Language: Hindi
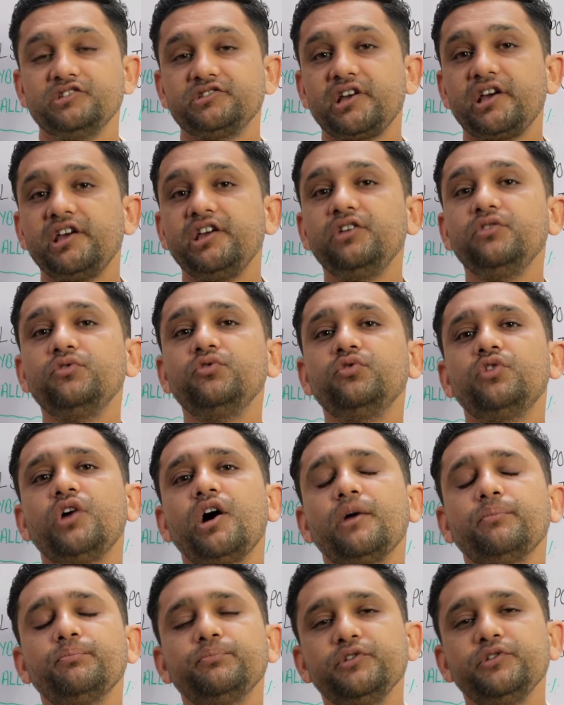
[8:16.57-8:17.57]
चाहे वो
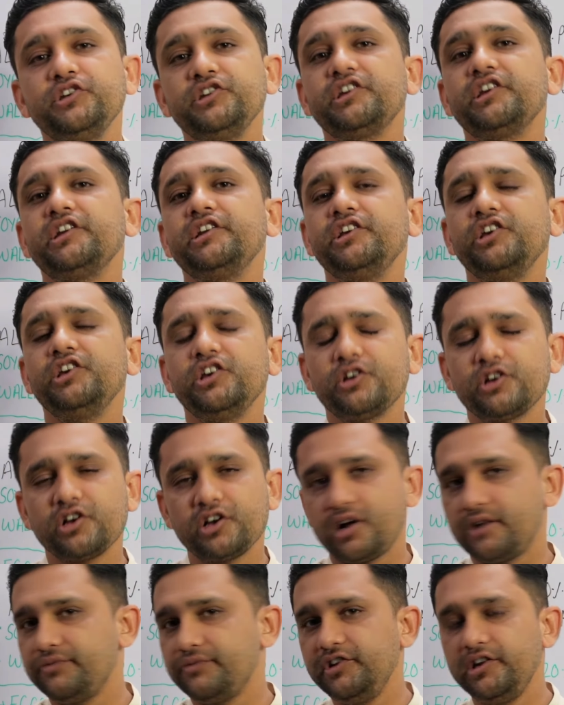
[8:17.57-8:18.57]
आप इनके लिए
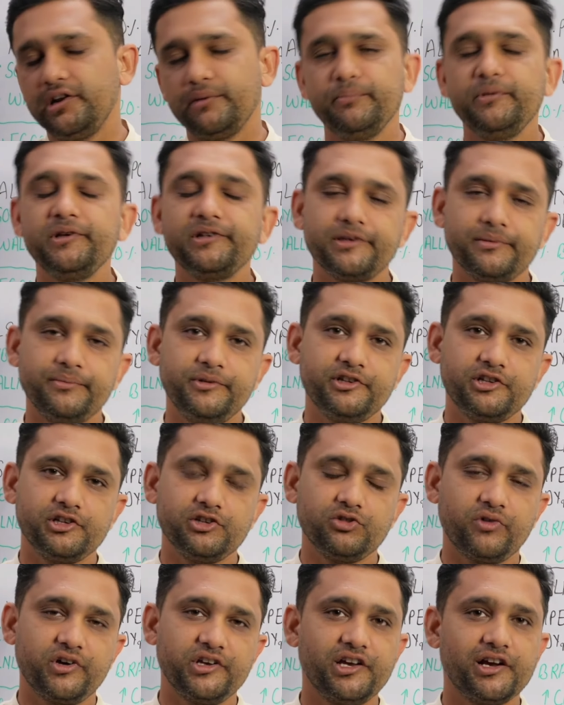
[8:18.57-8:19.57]
काफ़ी लंबे समय
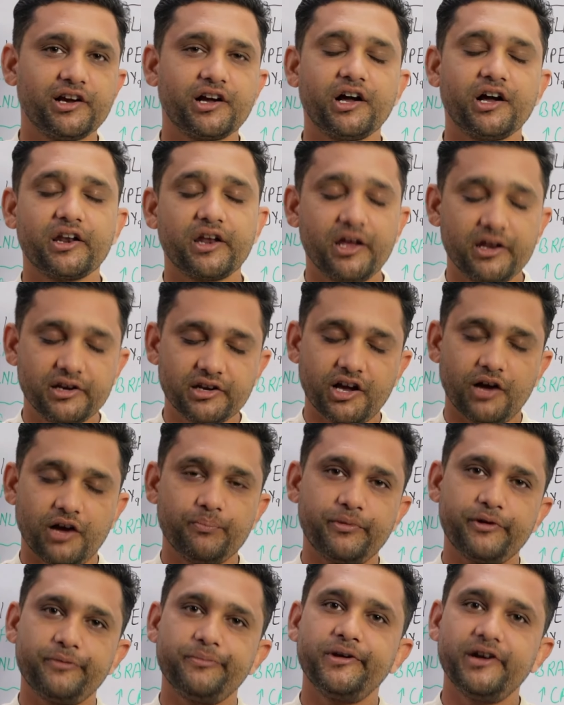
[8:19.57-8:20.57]
से दवाइयाँ खा रहे हैं इनका
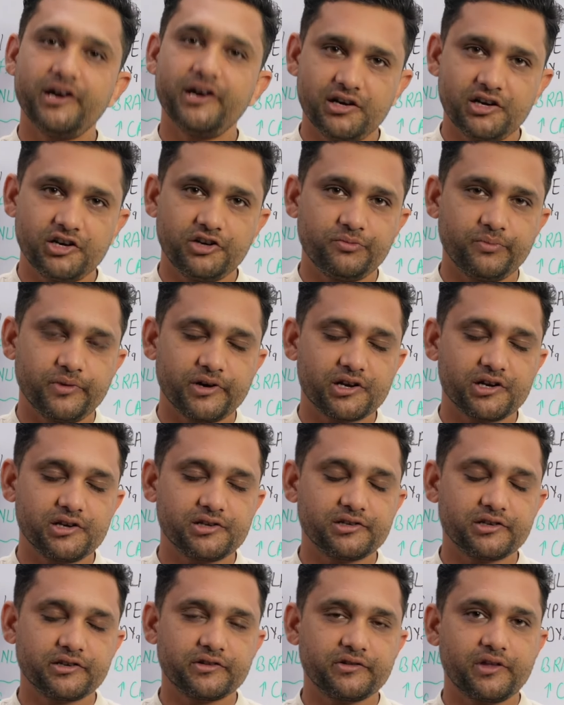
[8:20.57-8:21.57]
परमानेंट ट्रीटमेंट कर
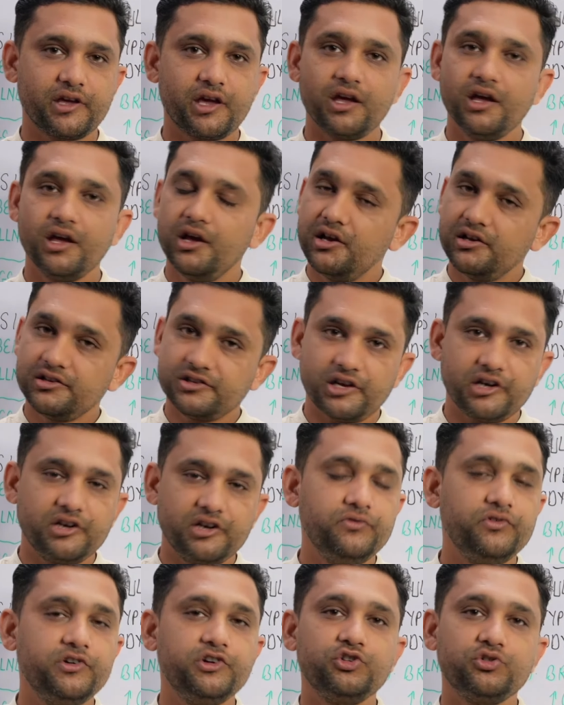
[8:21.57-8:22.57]
सकते हैं
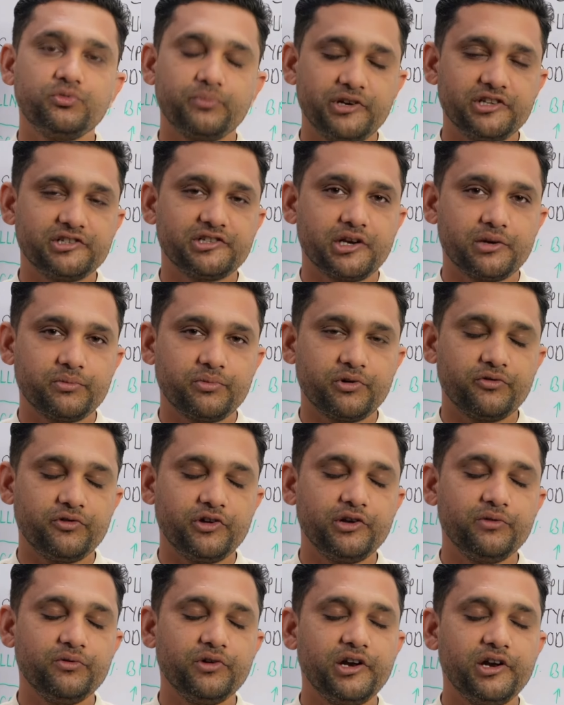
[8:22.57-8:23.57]
सारी वीडियोज़ मेरे चैनल पर
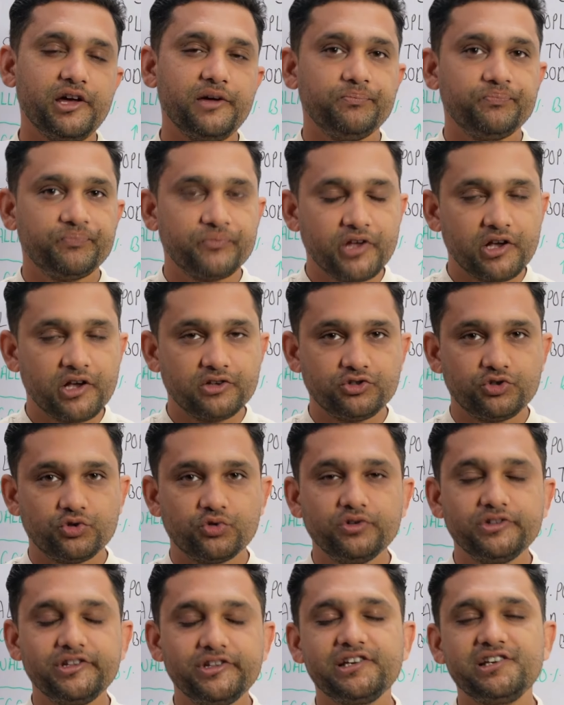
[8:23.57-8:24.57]
अवेलेबल है
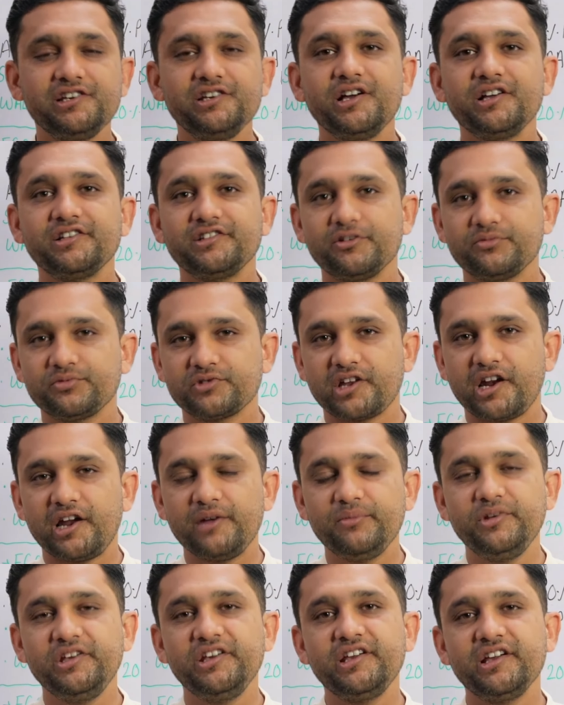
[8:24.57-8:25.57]
जरूर देखिएगा
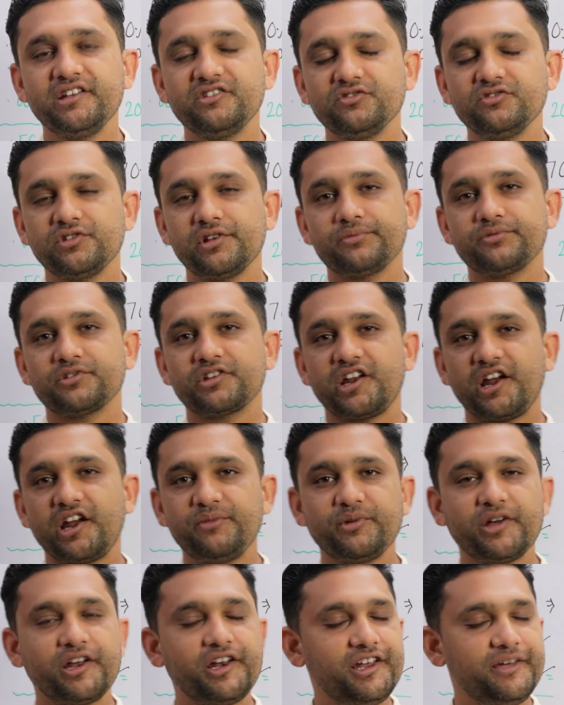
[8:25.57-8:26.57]
सब्सक्राइब नहीं किया तो
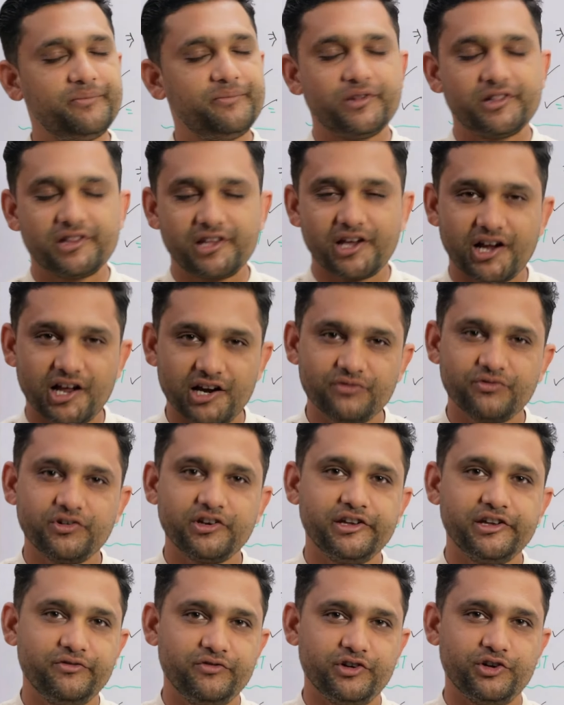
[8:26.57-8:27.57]
सब्सक्राइब कर लें मिलता है कल
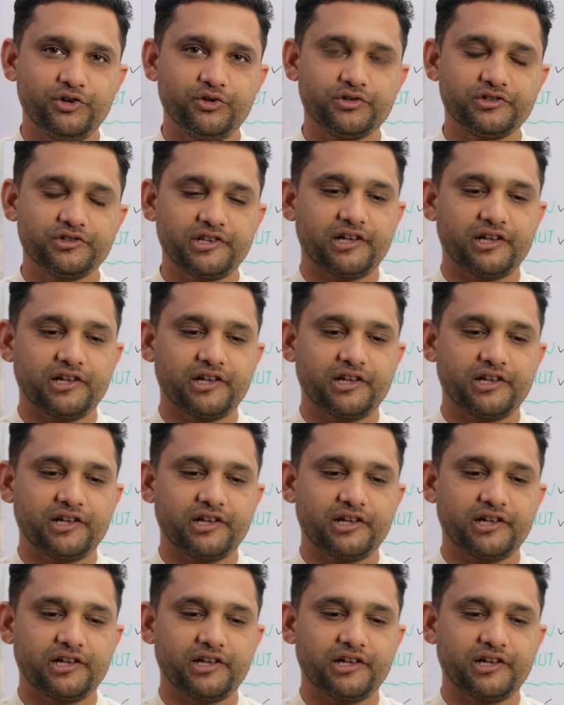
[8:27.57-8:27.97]
फिर नई वीडियो के